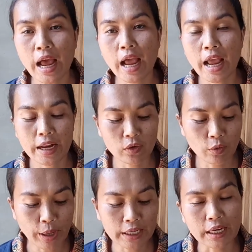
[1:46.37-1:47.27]
อาหารข
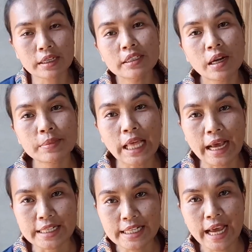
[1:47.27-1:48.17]
องมันก็คือน้ำ
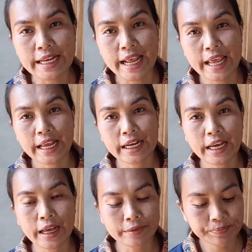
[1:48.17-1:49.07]
ตาลทรายแดง
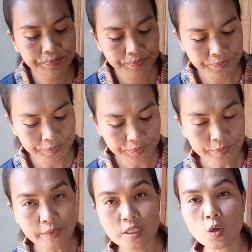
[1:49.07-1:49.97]
นะคะ
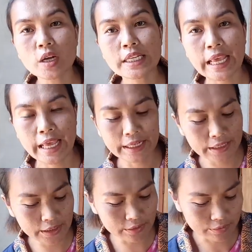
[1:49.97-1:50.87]
ซ้อนแกง
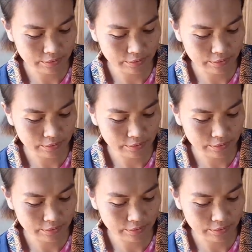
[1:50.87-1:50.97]
นึง